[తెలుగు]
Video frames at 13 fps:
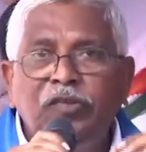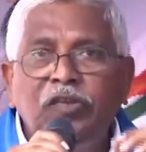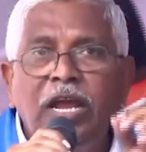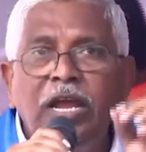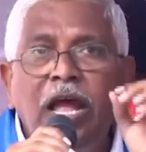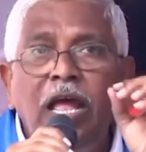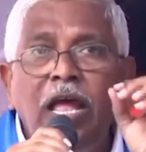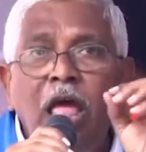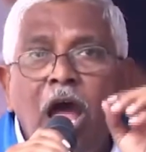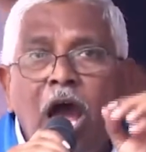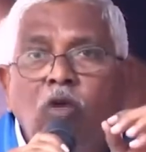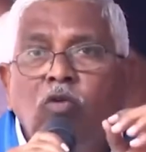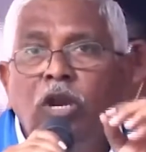స్పష్టంగా
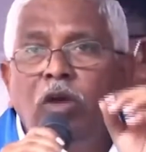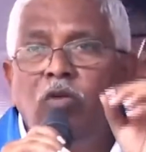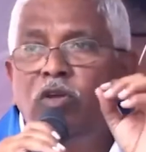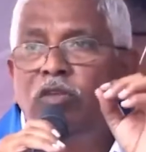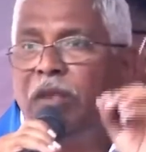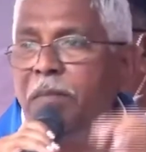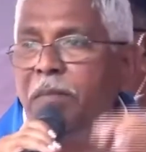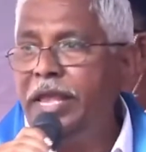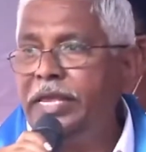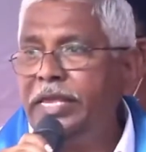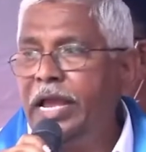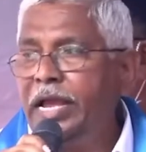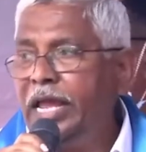హక్కుల కోసం
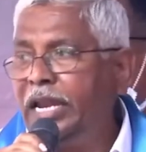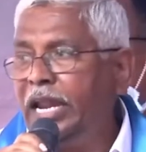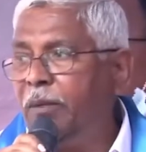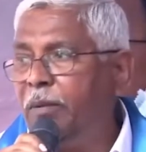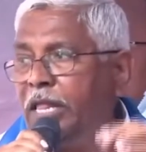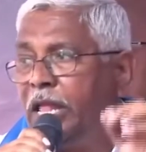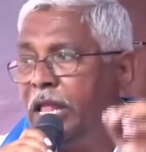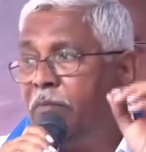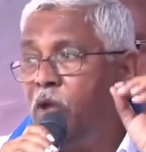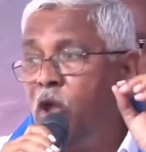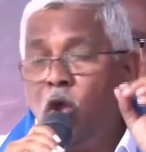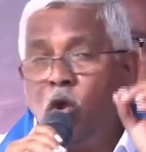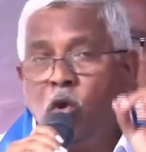ఐక్యంగా నిలబడదాం